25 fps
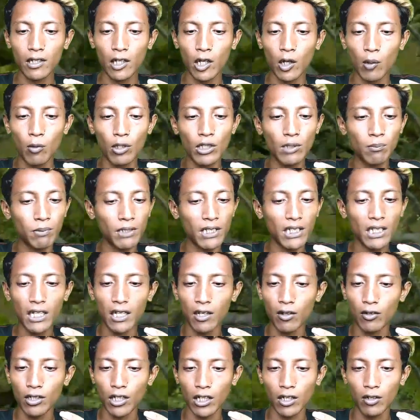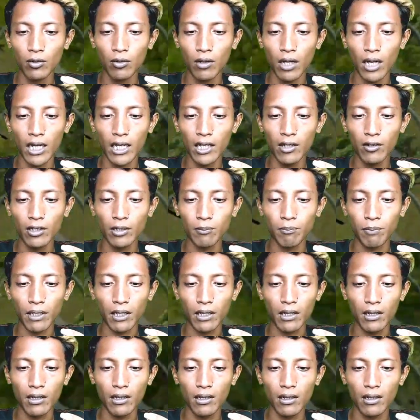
Kalau mau cepat tinggal loncat jurang aja itu cepat.